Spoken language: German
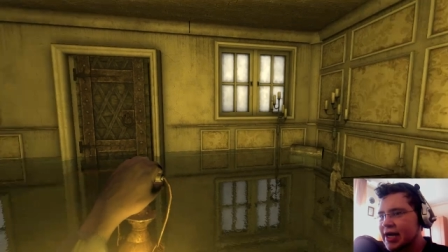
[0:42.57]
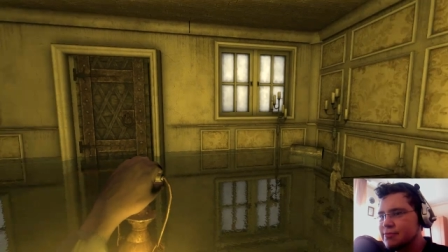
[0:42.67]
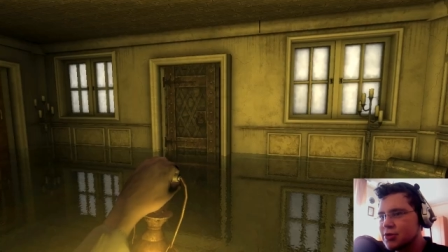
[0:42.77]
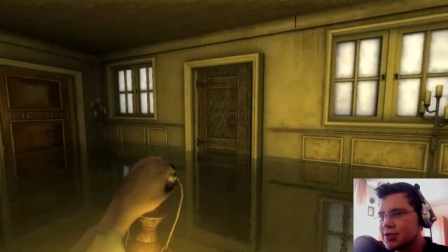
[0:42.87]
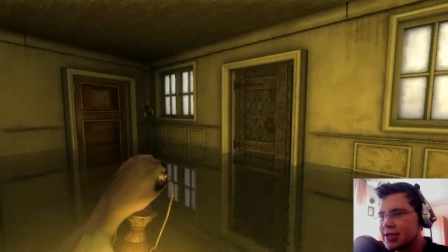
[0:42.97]

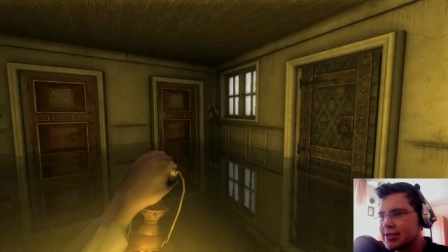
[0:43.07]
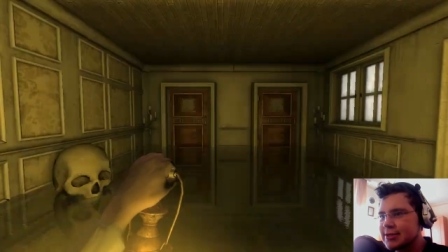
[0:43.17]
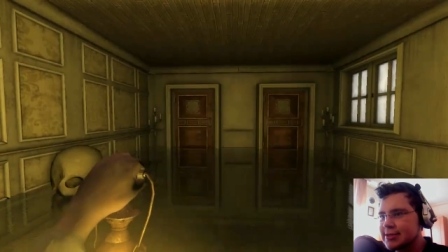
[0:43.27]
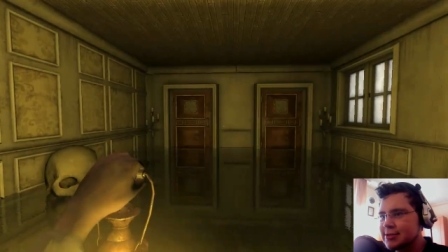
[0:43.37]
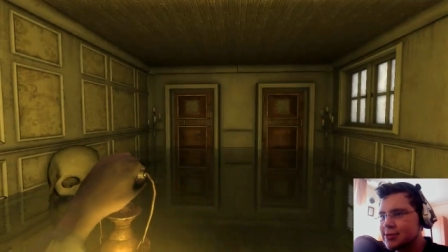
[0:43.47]
einbaut, dann
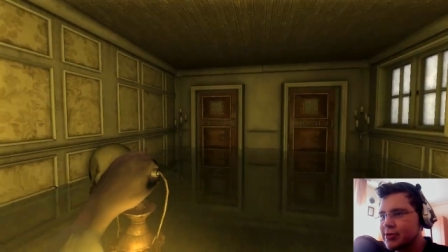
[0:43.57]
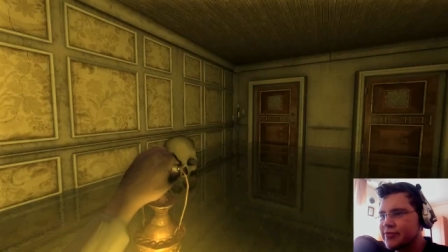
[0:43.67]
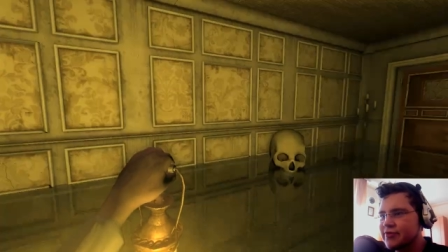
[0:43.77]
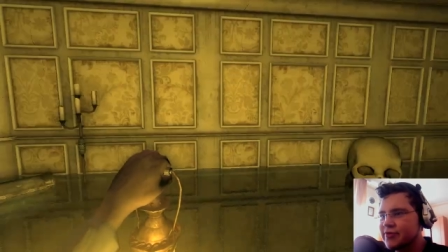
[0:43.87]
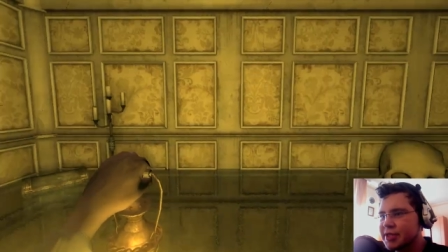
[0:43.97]
sollten die auch
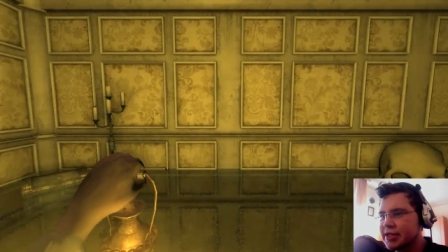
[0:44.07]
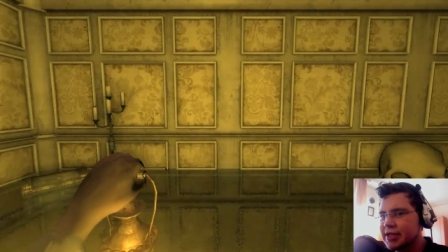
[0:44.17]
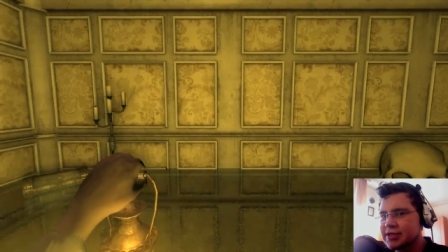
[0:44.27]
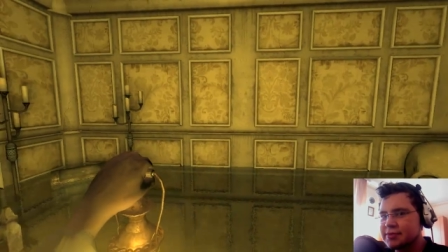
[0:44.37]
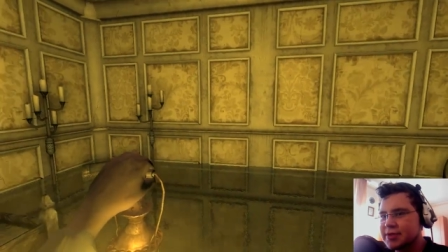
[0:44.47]
irgendwie vor meiner
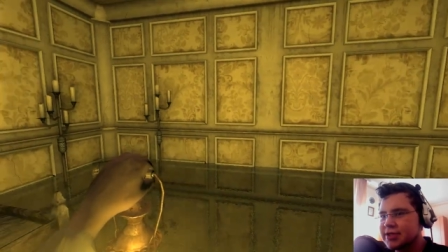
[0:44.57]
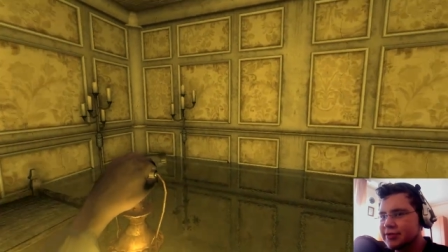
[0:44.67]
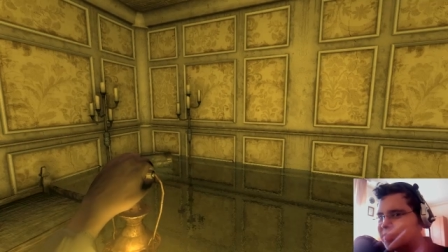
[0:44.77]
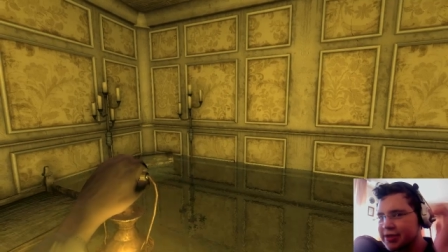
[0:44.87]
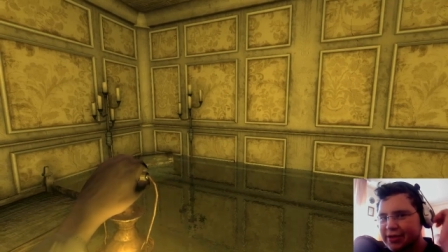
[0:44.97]
Nase passieren
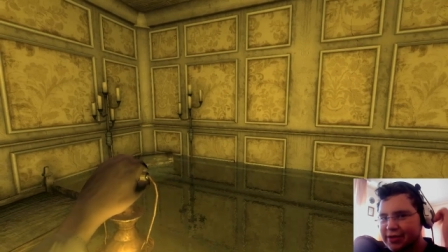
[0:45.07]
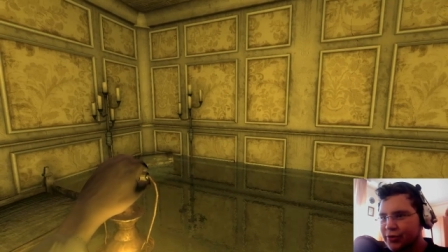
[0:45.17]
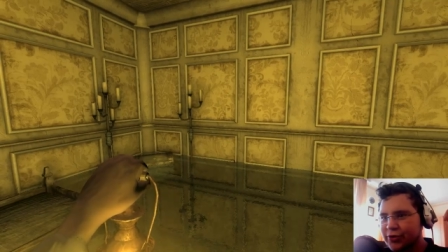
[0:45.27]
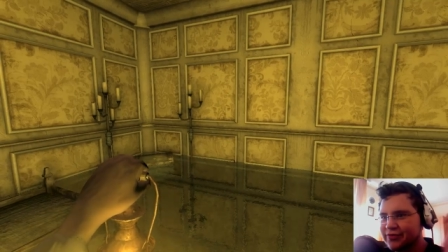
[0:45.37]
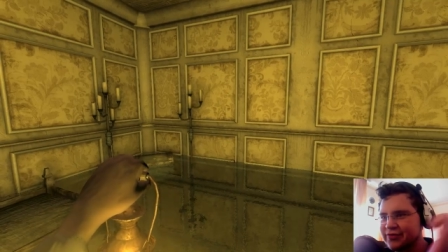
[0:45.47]
und nicht hinterm
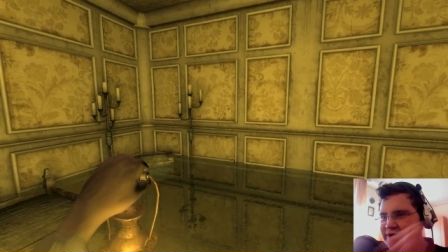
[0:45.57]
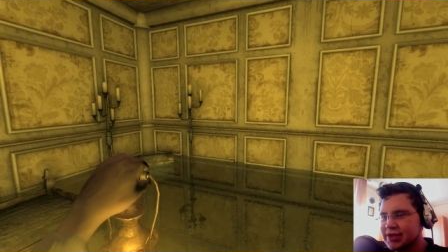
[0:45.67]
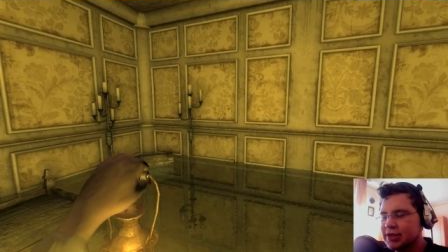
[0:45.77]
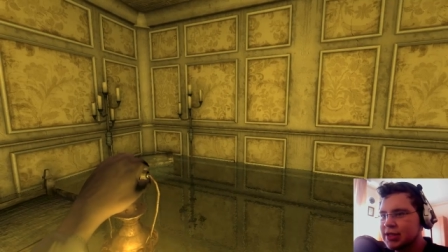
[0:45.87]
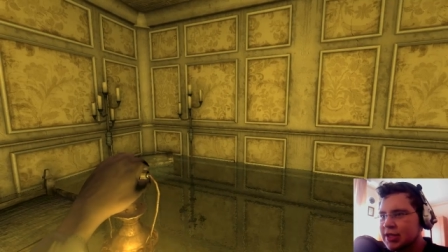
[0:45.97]
Rücken,
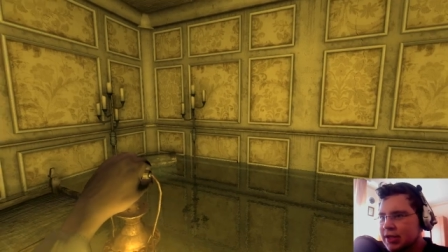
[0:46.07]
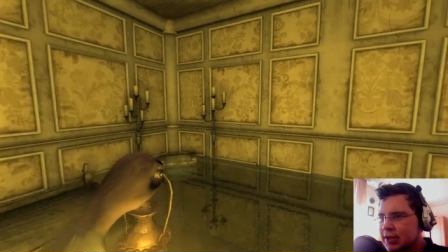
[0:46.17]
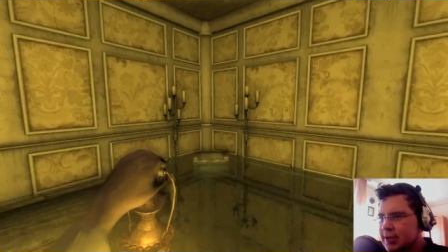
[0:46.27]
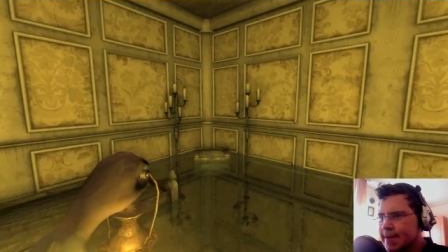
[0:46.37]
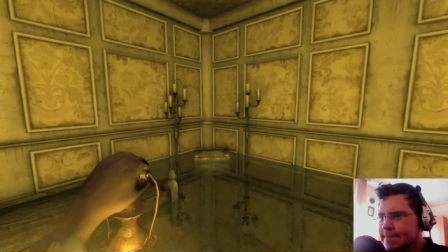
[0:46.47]
weil...
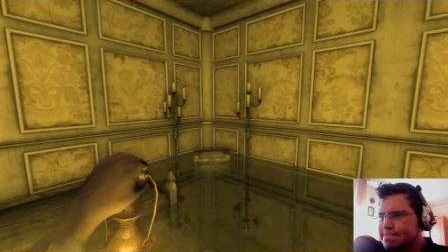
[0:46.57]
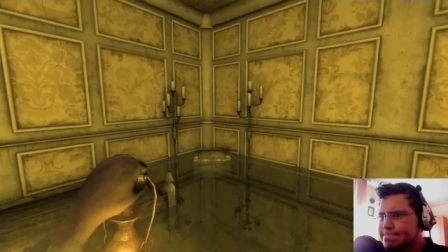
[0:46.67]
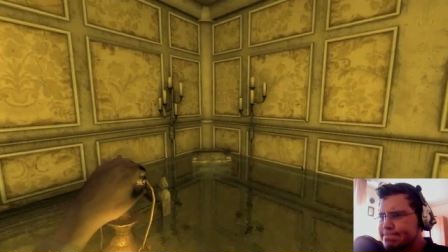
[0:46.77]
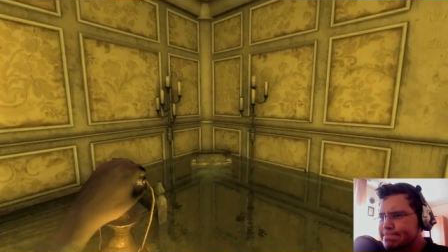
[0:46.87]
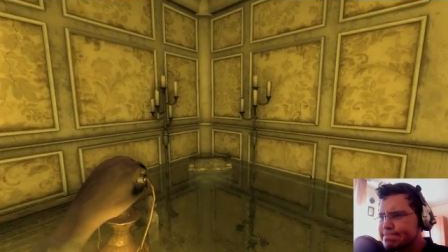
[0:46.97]

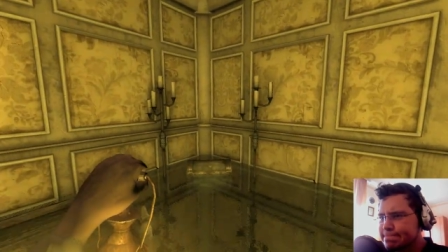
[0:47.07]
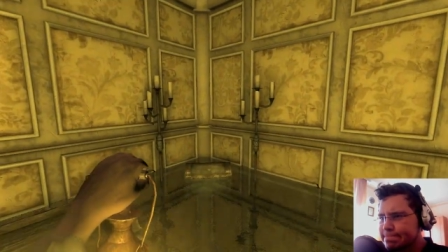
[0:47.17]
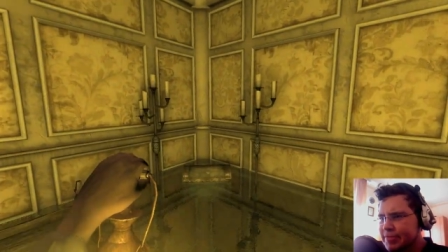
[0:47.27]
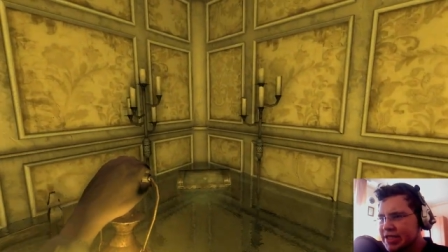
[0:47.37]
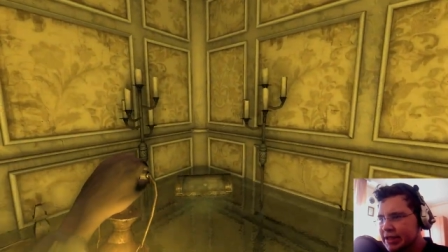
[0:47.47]

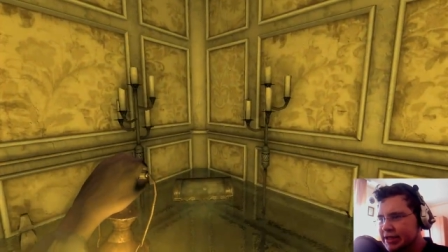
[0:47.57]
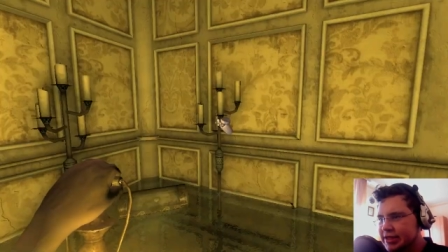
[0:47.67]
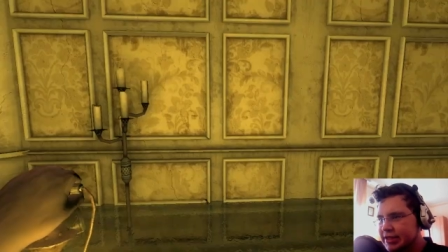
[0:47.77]
Hm, ich kann ja nicht